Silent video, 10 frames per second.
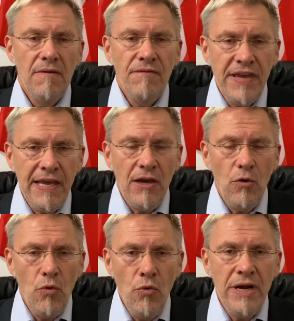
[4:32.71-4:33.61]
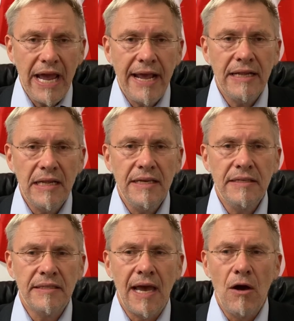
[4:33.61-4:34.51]
Wie
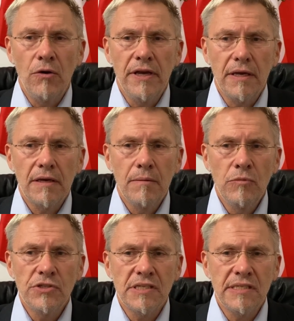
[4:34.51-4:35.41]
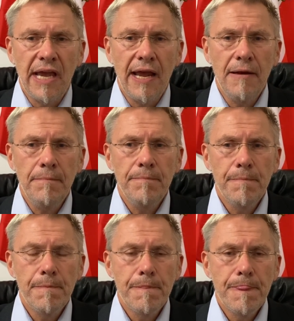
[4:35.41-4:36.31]
unendlich traurig muss es sein,
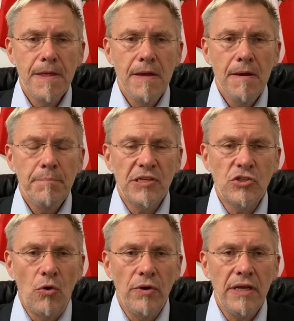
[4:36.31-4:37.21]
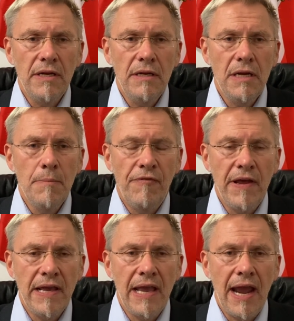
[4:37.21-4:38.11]
Personen in
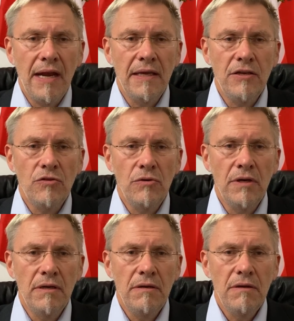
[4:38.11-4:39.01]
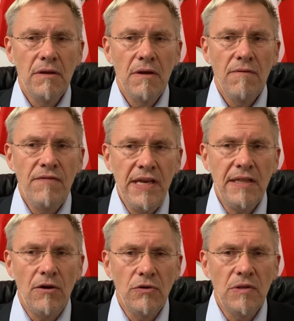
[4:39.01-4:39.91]
Pflegeeinrichtungen
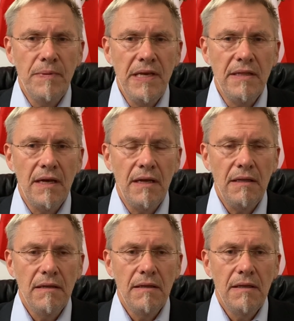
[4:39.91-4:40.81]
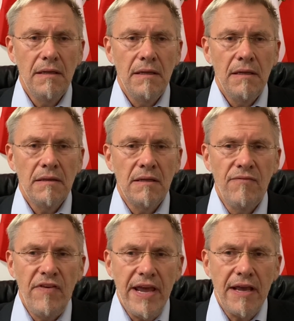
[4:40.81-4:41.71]
wieder und wieder
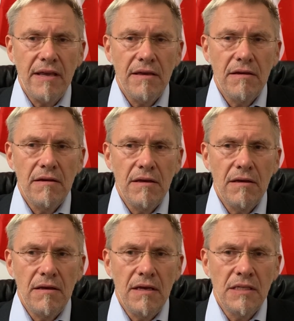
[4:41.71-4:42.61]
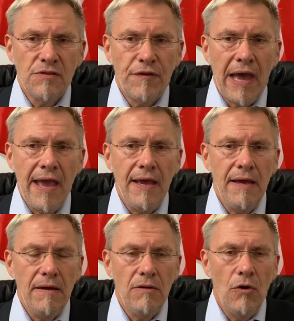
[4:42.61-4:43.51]
den Weg ins
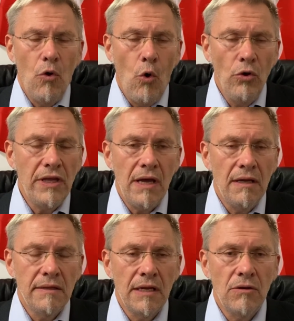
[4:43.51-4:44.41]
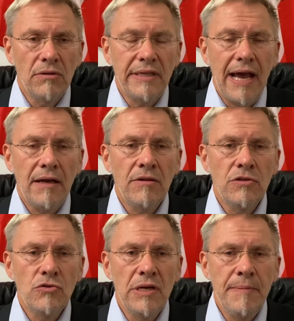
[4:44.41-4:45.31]
Freie oder den Kontakt
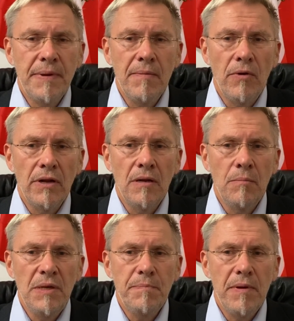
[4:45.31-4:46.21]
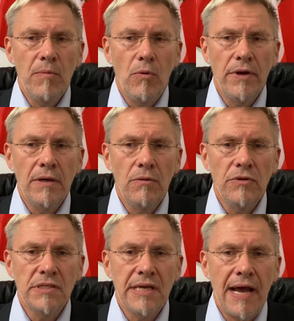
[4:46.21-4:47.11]
zu liebgewonnenen Mitbewohnern
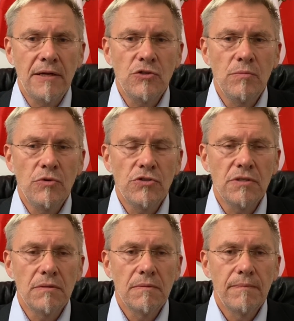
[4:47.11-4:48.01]
untersagen zu müssen.